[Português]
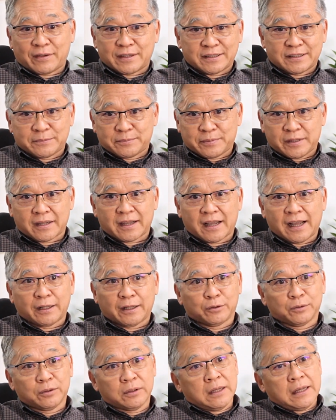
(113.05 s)

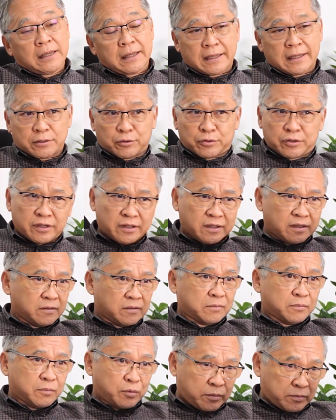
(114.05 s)
desempregado, quer dizer, eu tinha
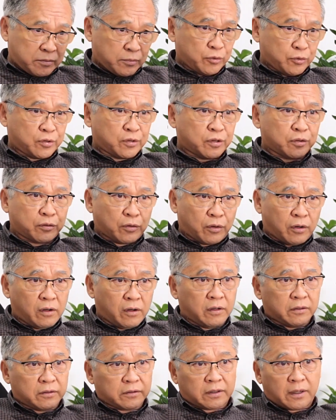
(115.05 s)
meu,
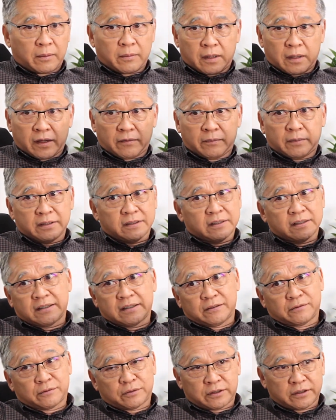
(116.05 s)
escritório, trabalhava, mas assim,
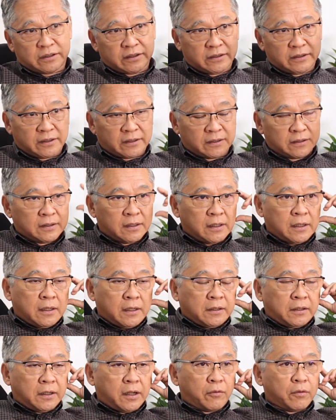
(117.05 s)
não tinha
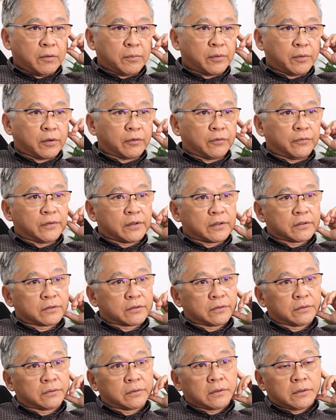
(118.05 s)
nenhum emprego
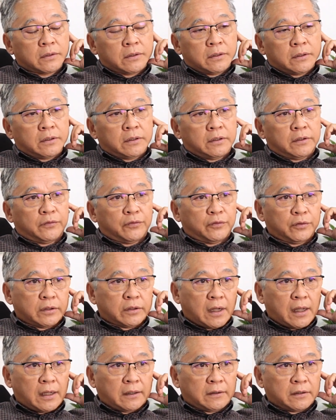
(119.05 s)
fixo. E fui
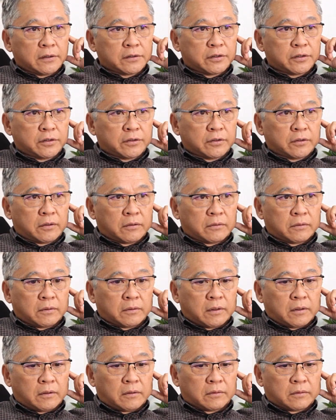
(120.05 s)
lá, atendi ao,
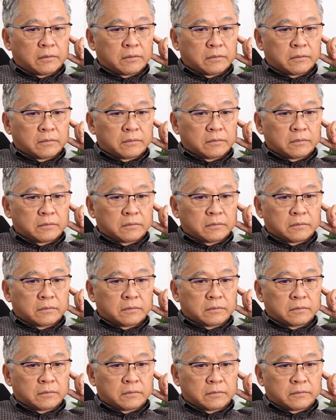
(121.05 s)
ao,
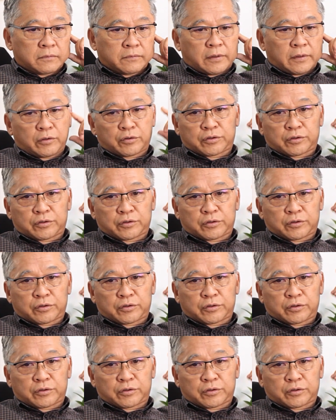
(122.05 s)
ao